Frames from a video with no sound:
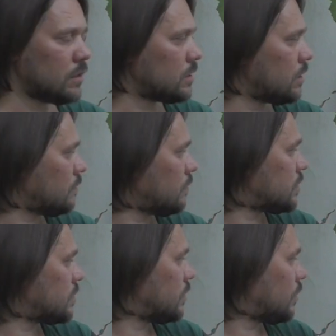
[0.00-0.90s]

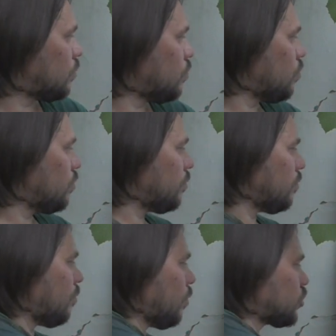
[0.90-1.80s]
Соответственно, у
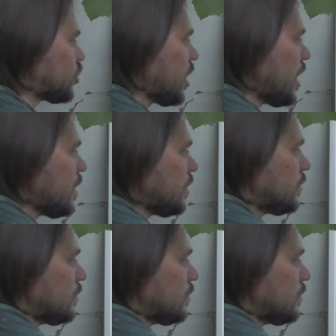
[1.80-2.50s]
Моше